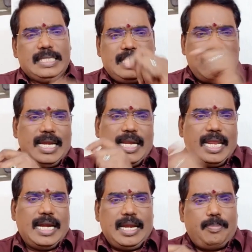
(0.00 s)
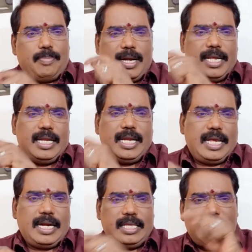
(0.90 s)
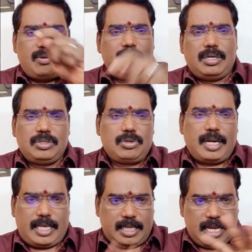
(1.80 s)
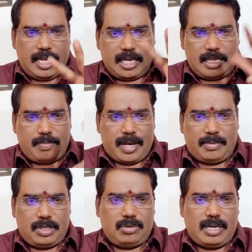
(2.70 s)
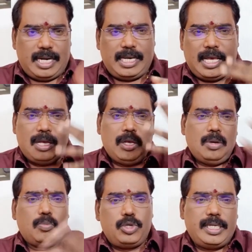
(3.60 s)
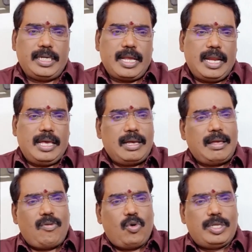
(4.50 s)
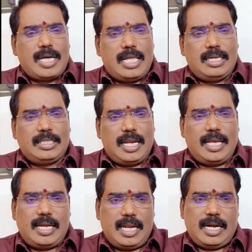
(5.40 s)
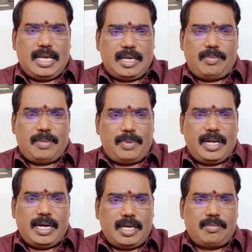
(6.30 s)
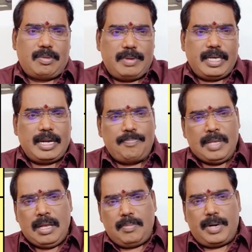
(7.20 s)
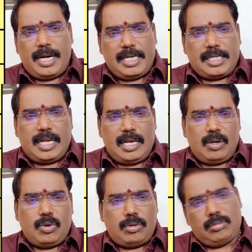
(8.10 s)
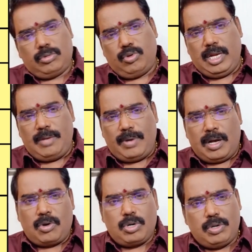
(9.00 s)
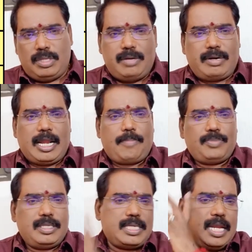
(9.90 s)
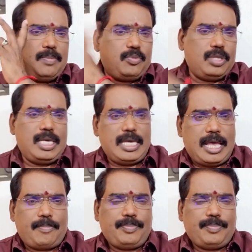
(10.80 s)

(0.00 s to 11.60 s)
சில நிலைகளை படிநிலைகளை தான் உங்களுக்கு சொல்கிறாங்க இதை நீங்கள் இந்த பாபத்துவ நிலைகளை புரிஞ்சுக்கிட்டாலே ஒரு ஜாதகத்தில் என்ன நடக்கும் எப்படி நடக்கும் அப்படிங்கிற ப்ரடிக்ஷனை துல்லியமாக கொண்டு வந்து விடலாம் சரி இப்போது இங்கே